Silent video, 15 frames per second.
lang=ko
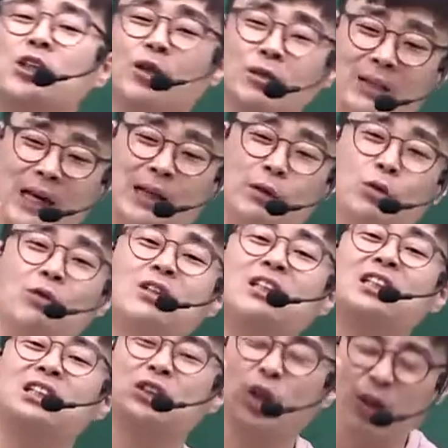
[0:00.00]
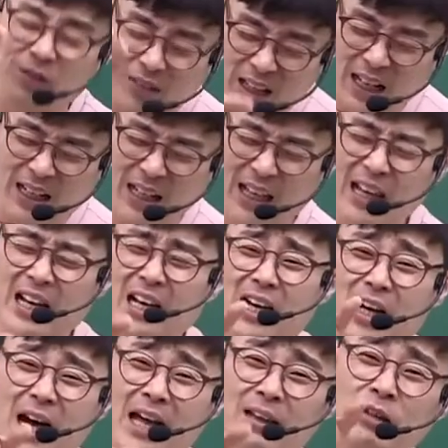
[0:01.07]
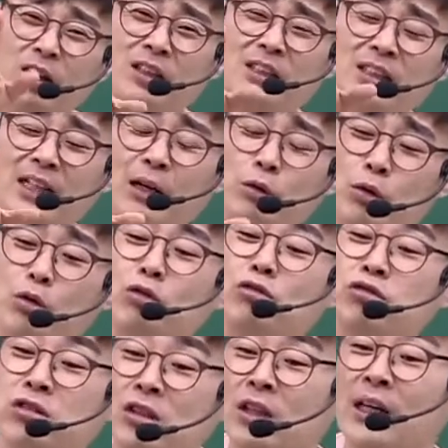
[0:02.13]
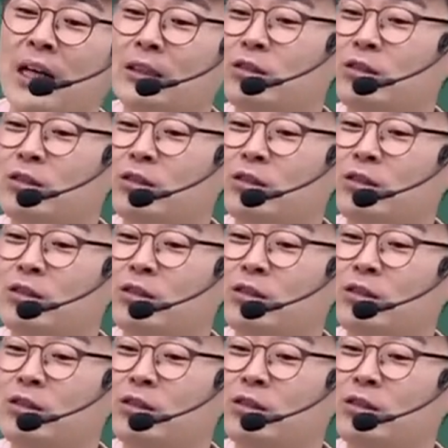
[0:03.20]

전달이고 그 전달에 한 것을 갖고 훈련할